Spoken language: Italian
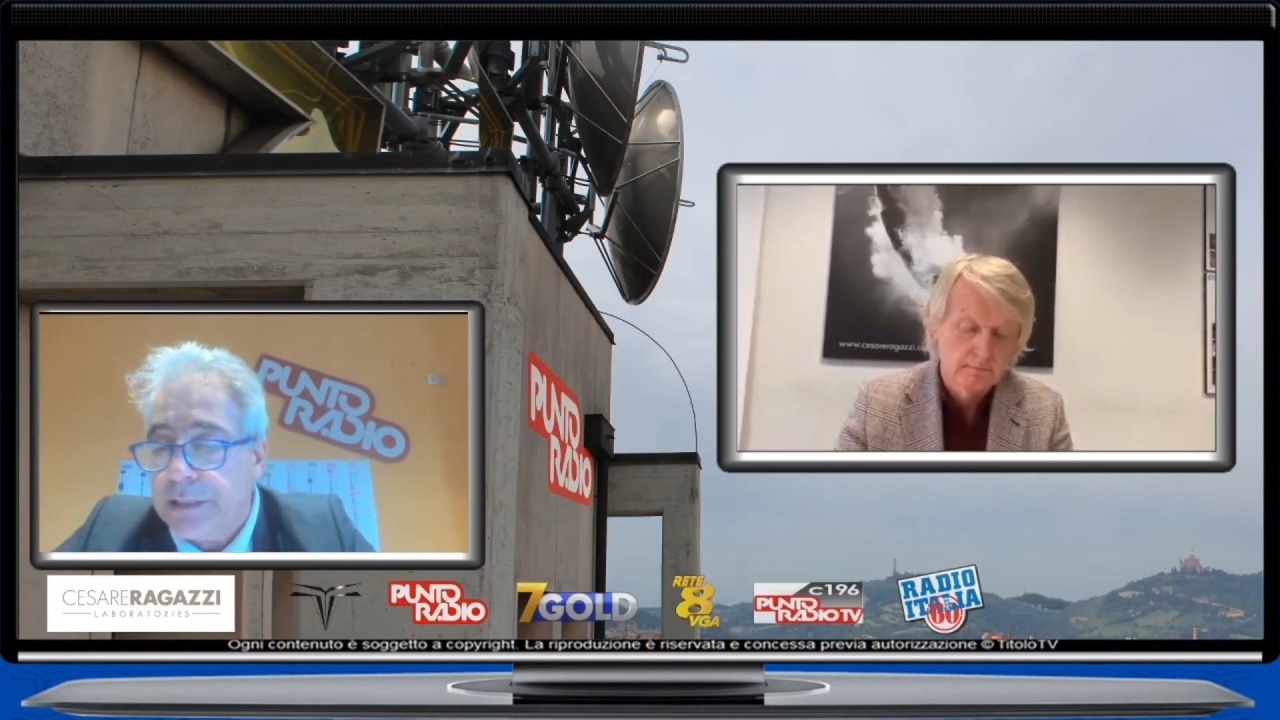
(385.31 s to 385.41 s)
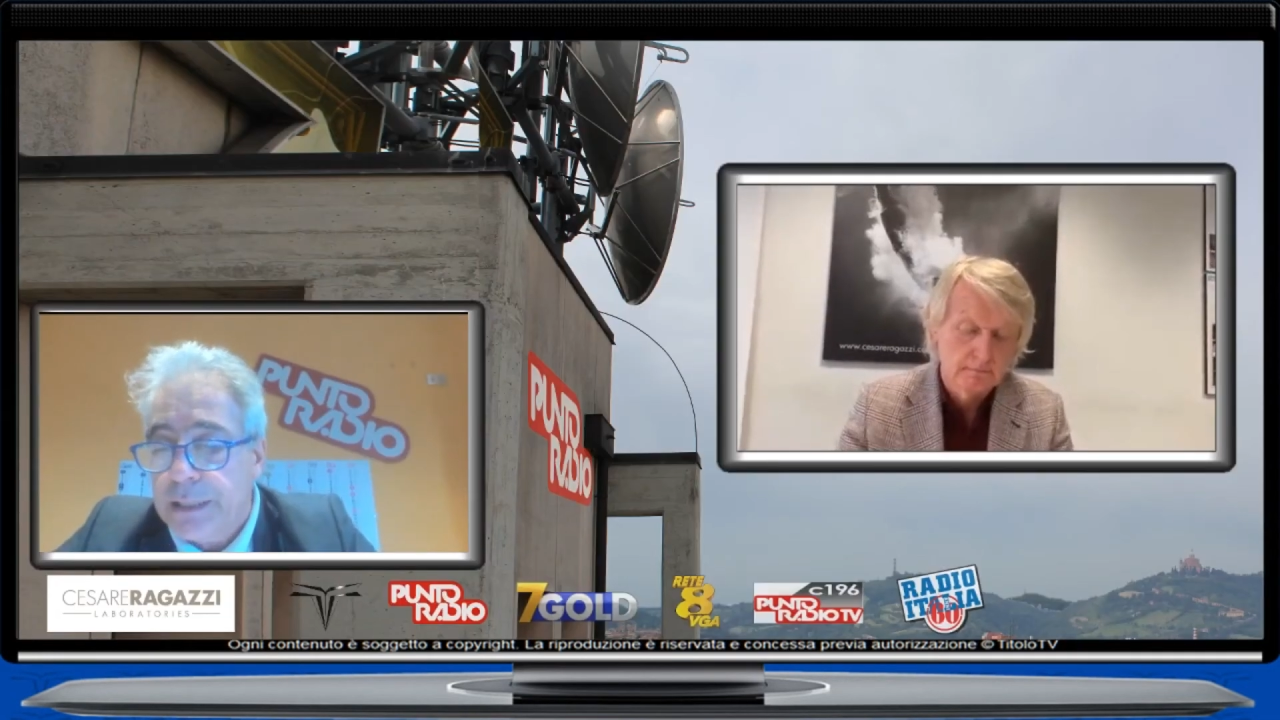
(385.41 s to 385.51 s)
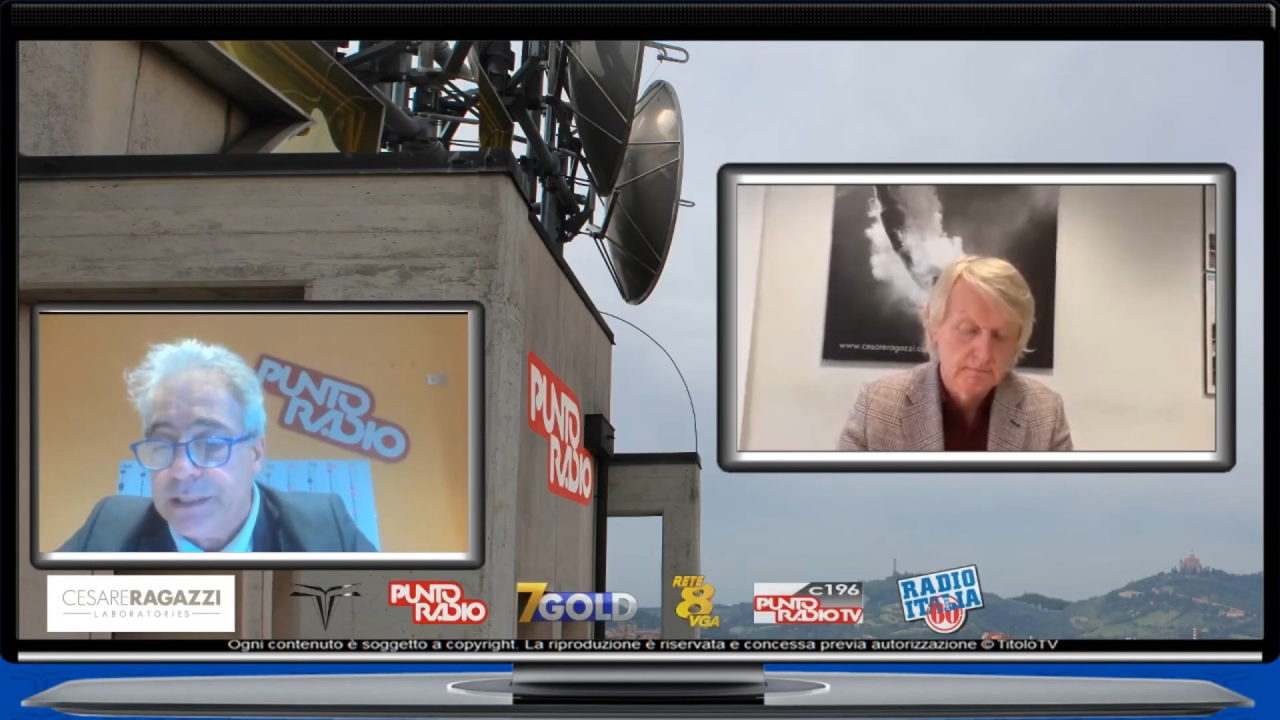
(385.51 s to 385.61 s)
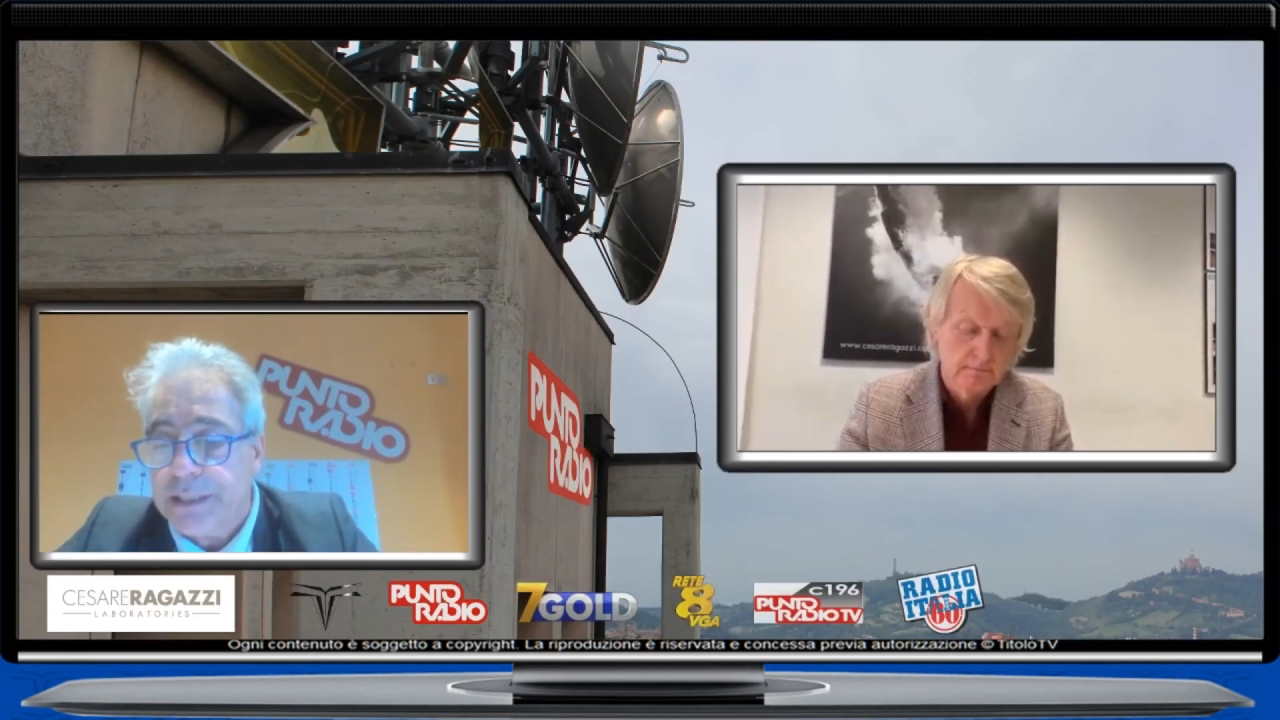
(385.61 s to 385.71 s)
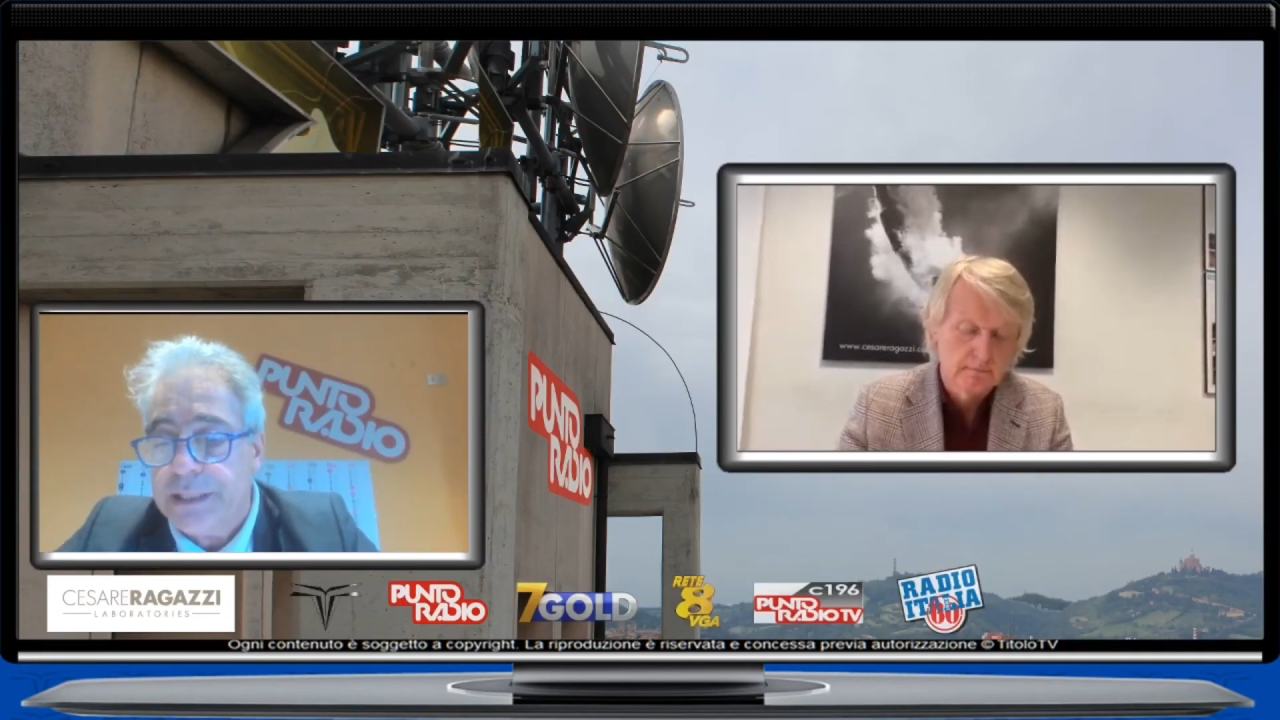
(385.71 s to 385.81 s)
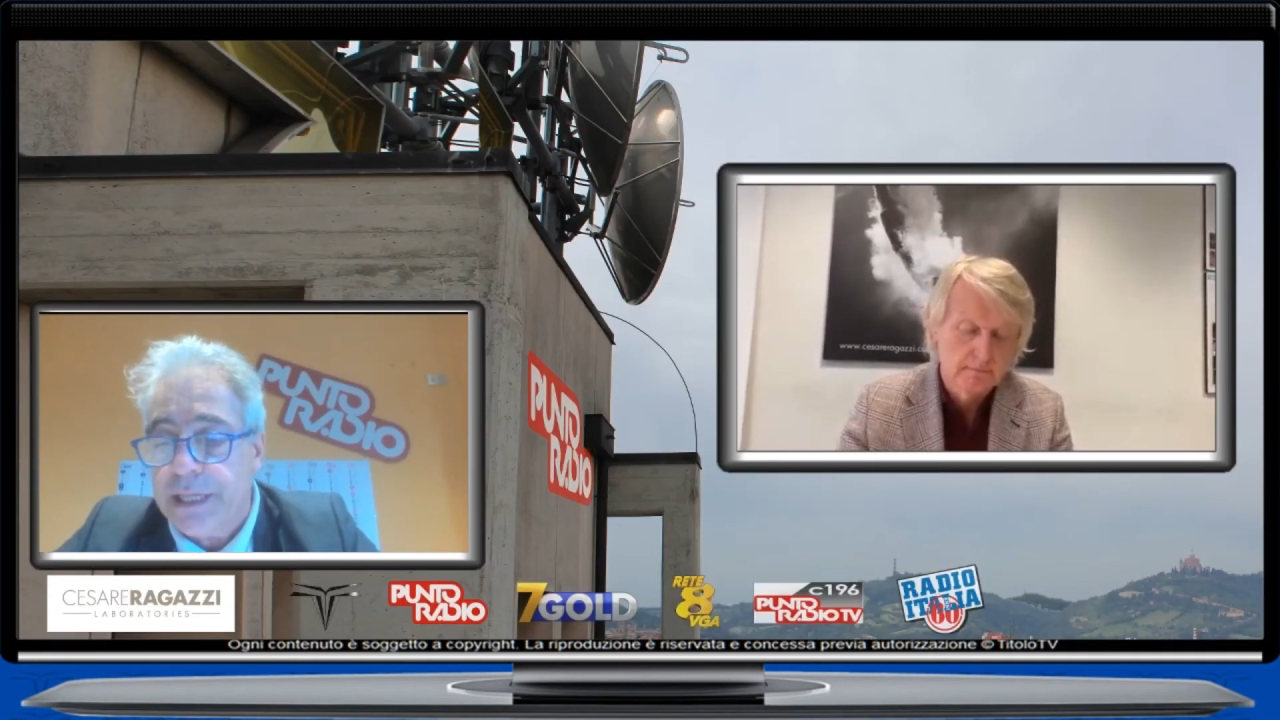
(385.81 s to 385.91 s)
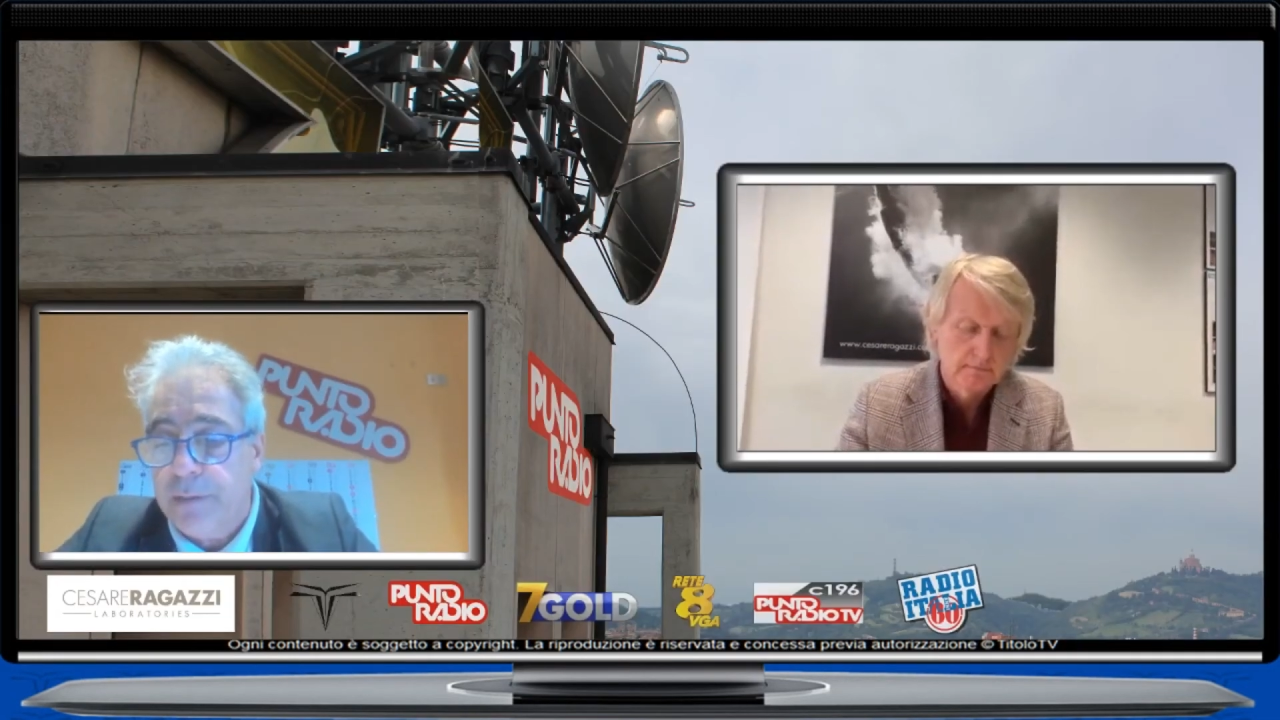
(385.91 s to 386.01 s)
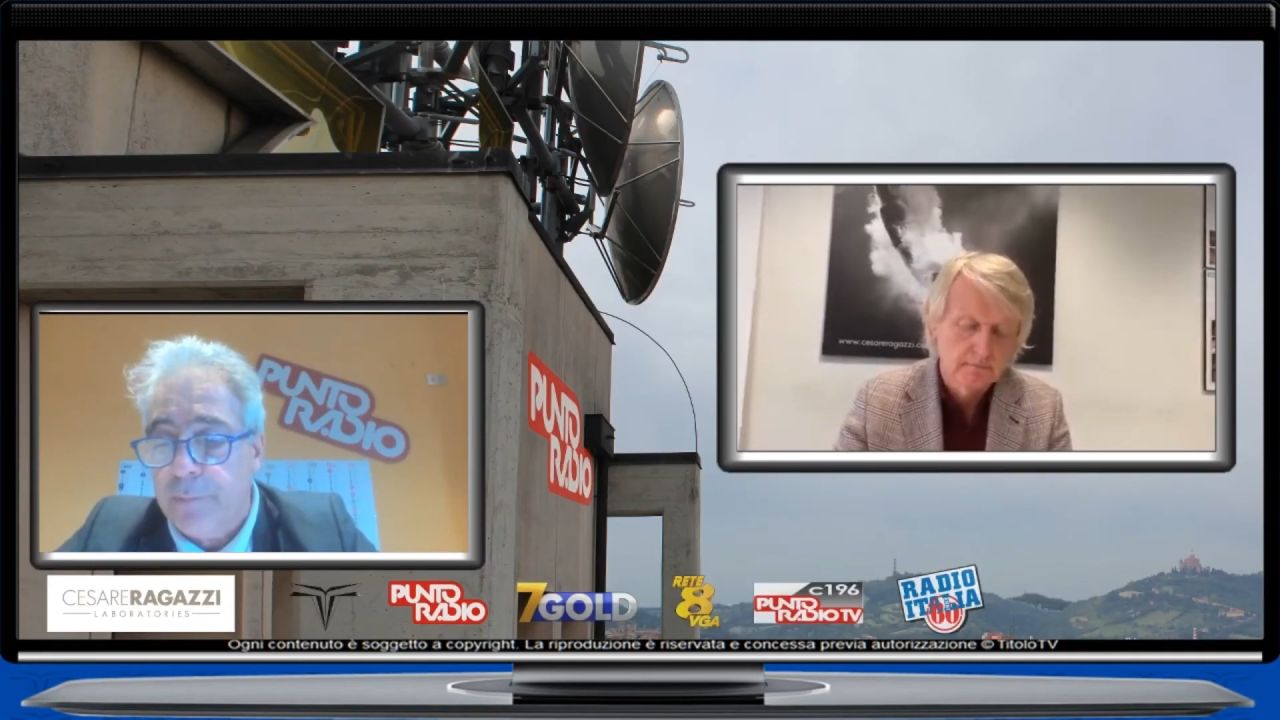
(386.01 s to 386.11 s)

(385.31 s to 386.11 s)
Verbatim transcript: al sistema